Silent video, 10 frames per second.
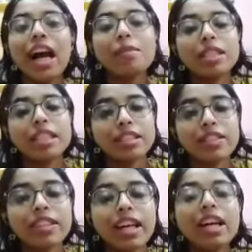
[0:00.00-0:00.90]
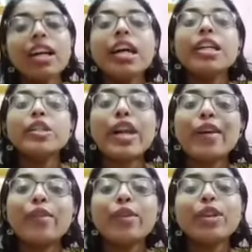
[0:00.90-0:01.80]
চিত্রিতা
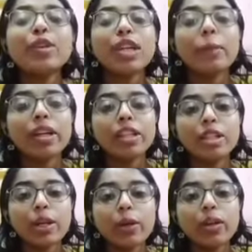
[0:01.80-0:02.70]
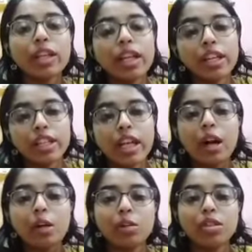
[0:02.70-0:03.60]
ট্র্যাভো নিউজে আপনাদের সকলকে
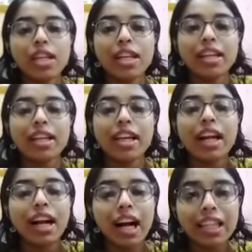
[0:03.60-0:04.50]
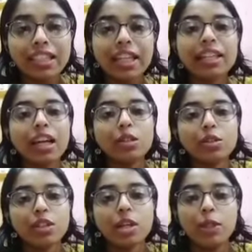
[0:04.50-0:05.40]
স্বাগত জানাই আজকের
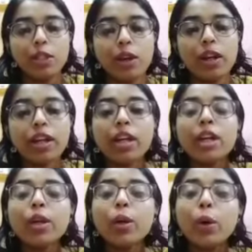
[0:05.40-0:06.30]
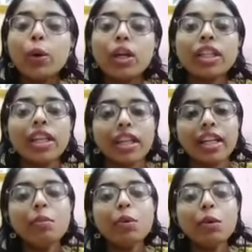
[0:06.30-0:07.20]
আলোচনার বিষয় করোনা থেকে
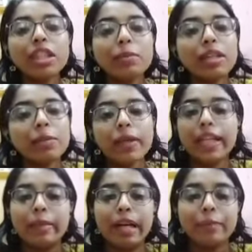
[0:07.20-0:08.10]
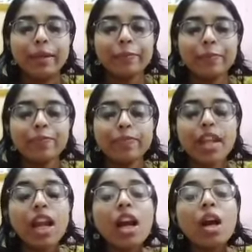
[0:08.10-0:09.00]
মুক্তি মিলবে কিভাবে
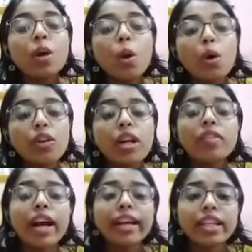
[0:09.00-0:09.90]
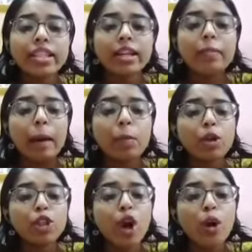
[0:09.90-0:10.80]
করোনা ভাইরাসের ব্যাপক
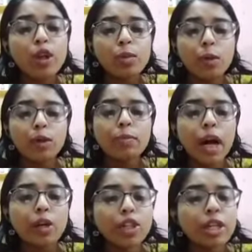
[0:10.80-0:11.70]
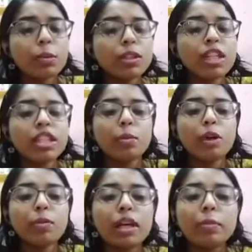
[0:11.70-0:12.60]
সংক্রমণ মানুষের মধ্যে যে
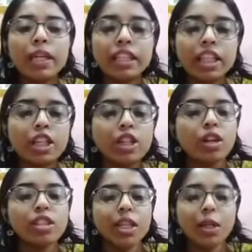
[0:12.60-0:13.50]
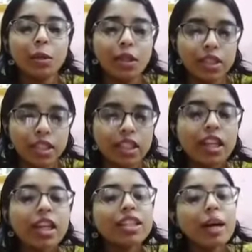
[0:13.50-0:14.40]
পরিমাণ ভীতির সঞ্চার করেছে
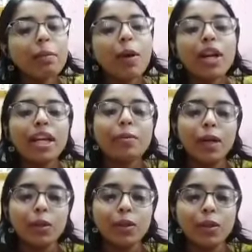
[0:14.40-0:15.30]
তা বলাই বাহুল্য